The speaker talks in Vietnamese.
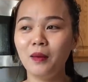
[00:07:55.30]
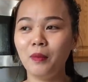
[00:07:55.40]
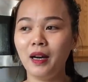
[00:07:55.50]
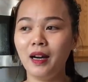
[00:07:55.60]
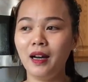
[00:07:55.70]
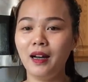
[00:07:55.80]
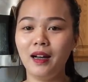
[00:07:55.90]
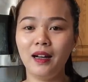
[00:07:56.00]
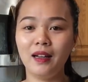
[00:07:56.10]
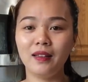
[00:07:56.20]

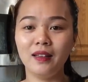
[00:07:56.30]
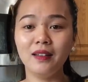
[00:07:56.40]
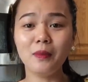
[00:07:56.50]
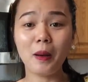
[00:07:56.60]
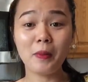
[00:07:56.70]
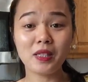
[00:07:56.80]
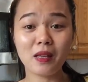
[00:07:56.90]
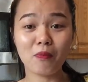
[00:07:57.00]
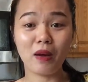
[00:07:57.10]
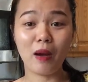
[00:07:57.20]
mà giữ
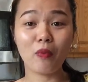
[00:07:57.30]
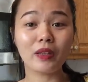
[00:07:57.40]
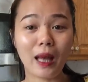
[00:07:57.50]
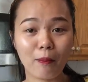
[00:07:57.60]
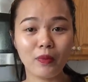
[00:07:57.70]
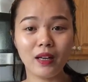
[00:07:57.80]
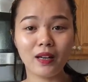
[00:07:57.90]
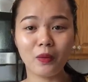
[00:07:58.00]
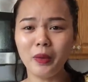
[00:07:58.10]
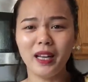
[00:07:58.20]
babysit mà không có tâm vậy,
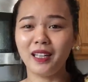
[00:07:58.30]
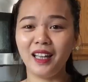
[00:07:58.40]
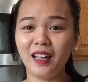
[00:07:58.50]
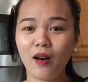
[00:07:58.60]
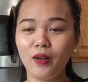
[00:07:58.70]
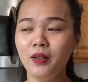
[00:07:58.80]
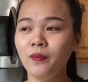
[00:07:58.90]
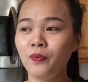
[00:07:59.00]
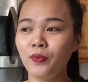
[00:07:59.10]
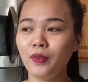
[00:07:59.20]
nó cũng y hệt vậy thôi.
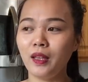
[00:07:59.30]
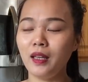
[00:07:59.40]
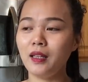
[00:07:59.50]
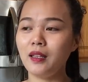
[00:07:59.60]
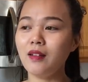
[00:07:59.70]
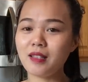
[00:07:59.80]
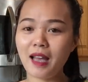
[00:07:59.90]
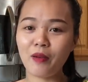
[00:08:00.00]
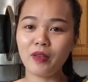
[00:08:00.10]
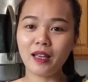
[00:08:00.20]
Thì trước
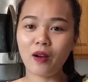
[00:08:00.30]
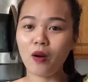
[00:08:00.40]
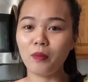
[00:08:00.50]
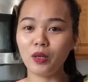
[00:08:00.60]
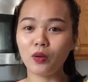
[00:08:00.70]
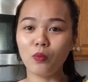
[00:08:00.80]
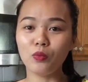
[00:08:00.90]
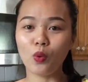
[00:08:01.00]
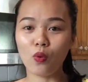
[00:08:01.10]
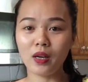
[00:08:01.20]
sau thì chắc con mình nó
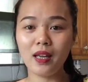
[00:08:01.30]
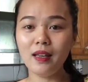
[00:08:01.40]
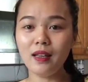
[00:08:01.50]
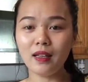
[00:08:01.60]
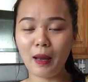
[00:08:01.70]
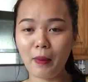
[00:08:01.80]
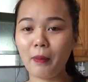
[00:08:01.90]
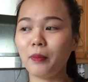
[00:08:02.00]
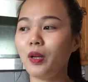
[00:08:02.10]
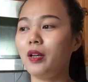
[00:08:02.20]
cũng tụt ký
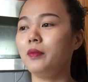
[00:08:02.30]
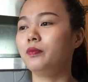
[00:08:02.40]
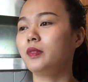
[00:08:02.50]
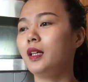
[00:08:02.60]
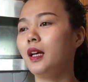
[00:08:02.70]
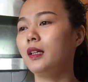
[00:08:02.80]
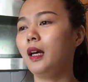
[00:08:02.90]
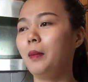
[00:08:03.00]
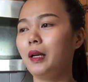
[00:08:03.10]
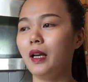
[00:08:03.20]
ầm thôi. Cho nên
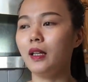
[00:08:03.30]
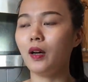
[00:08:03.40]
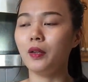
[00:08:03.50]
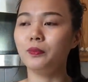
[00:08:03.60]
mình để thôi